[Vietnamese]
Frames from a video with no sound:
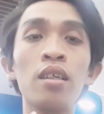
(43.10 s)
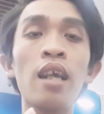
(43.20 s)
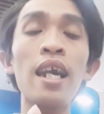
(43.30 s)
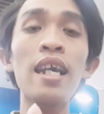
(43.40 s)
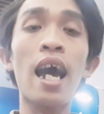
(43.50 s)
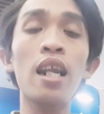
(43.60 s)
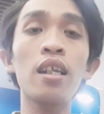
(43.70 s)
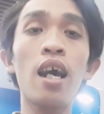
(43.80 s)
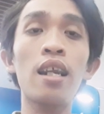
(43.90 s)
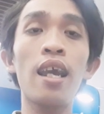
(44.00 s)
cái anh
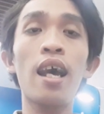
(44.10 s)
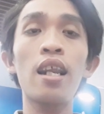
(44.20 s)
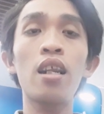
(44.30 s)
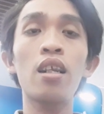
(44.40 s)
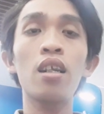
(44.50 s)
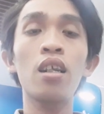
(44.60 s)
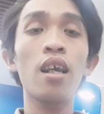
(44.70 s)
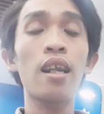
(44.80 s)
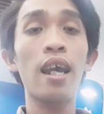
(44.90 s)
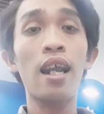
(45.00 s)
tên này anh
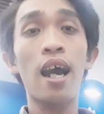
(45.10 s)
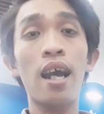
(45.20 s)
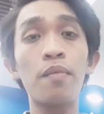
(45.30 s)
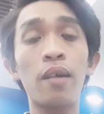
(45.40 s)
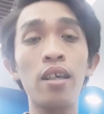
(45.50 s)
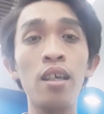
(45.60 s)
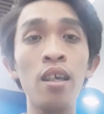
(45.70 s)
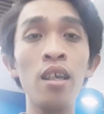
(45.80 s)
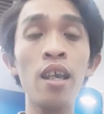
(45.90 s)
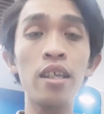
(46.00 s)
tên này là anh mà
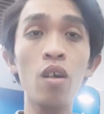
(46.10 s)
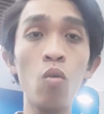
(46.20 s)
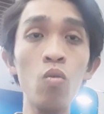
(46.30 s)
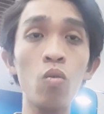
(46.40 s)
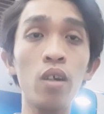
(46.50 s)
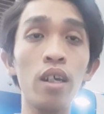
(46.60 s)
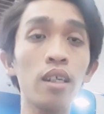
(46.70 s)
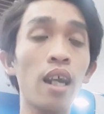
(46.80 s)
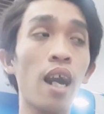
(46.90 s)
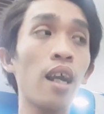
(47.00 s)
di chú đó
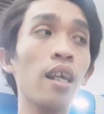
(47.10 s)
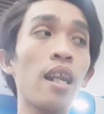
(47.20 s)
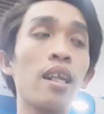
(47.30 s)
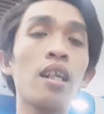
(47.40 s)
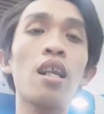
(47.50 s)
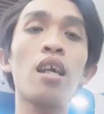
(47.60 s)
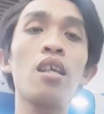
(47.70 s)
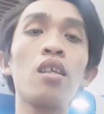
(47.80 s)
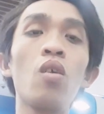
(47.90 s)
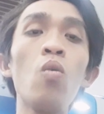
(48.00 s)
anh này tên là
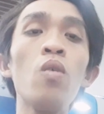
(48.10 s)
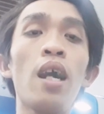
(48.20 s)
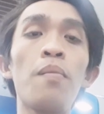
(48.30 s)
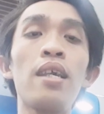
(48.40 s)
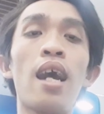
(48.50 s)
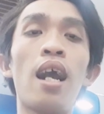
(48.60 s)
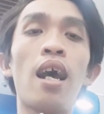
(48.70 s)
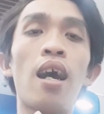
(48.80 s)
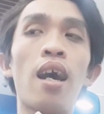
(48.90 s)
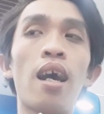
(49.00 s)
di chú hiện bây giờ
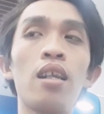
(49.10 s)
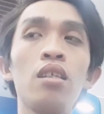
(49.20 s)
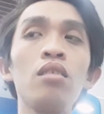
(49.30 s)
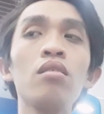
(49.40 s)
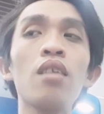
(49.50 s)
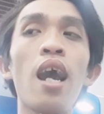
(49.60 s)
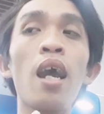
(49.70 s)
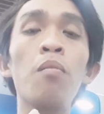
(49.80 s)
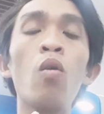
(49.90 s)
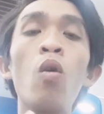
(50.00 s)
là ảnh
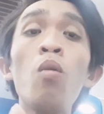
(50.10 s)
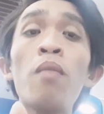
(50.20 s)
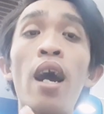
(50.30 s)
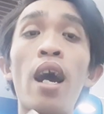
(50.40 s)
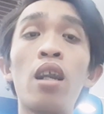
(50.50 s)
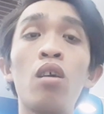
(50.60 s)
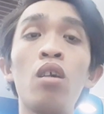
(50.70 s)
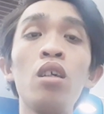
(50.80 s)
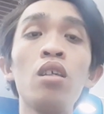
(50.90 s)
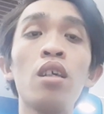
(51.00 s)
đang muốn mà
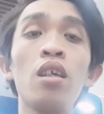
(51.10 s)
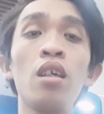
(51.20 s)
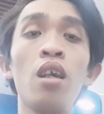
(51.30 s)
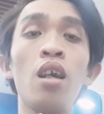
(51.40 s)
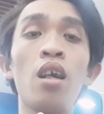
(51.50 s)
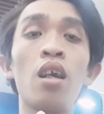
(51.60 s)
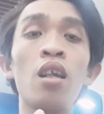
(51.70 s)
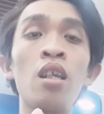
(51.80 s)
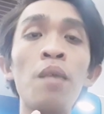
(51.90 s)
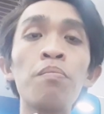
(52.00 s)
nó
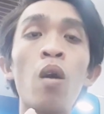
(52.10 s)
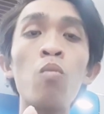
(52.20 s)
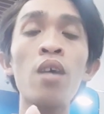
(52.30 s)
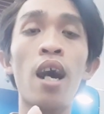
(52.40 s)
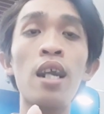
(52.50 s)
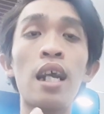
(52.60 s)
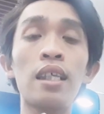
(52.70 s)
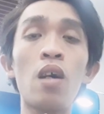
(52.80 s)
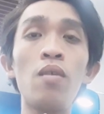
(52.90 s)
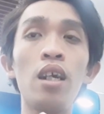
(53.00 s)
nấp bóng ở đằng
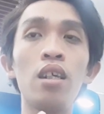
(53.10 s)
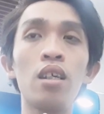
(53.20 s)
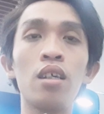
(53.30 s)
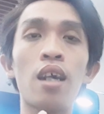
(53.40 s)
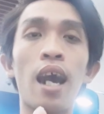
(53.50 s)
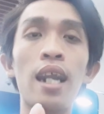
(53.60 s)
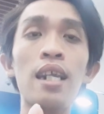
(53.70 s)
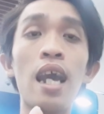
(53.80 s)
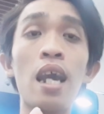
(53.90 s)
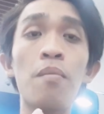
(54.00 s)
sau lưng
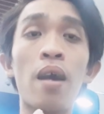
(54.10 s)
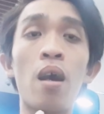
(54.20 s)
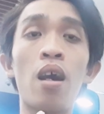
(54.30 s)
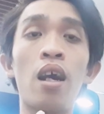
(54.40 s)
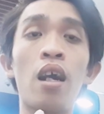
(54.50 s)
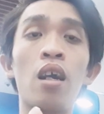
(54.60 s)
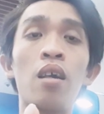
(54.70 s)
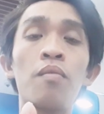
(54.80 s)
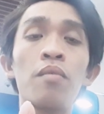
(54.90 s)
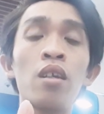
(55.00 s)
ảnh đang mà à,
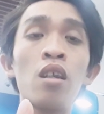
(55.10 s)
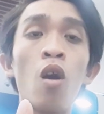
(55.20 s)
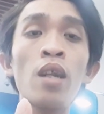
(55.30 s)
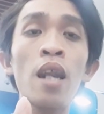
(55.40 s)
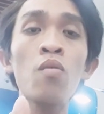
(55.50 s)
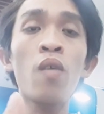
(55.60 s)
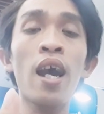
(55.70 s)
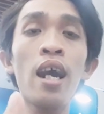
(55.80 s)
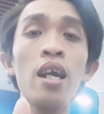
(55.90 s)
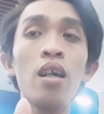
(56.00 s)
nó đánh
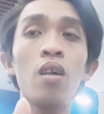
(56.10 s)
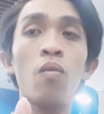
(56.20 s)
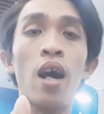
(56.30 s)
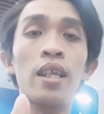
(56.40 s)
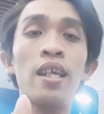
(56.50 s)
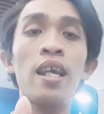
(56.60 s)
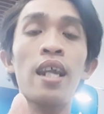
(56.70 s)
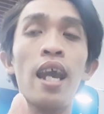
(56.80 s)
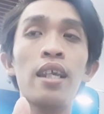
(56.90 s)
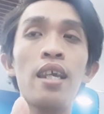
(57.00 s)
phá và xuyên
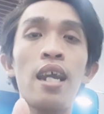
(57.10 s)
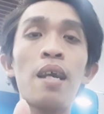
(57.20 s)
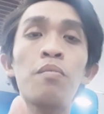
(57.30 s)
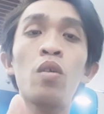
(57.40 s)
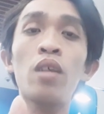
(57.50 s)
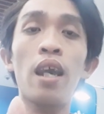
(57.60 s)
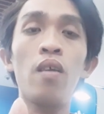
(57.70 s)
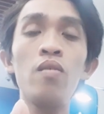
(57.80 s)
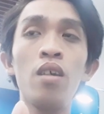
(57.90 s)
tạc về năm chú tiểu